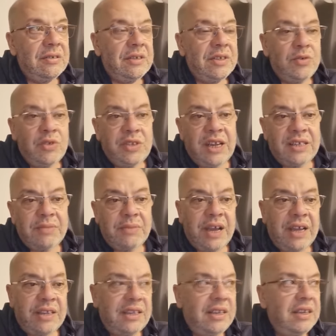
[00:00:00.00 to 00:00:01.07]
تفوت
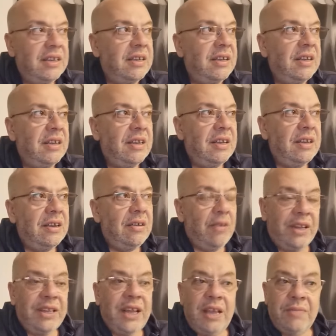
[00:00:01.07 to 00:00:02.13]
الازمه هذه
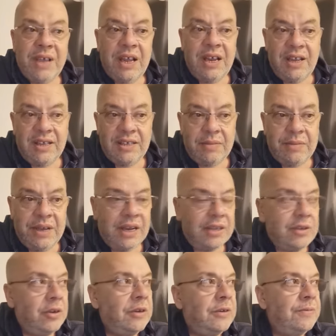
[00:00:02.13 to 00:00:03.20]
وعندها امكانيات كبيره
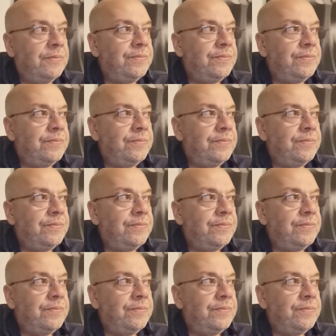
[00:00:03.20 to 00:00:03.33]
درك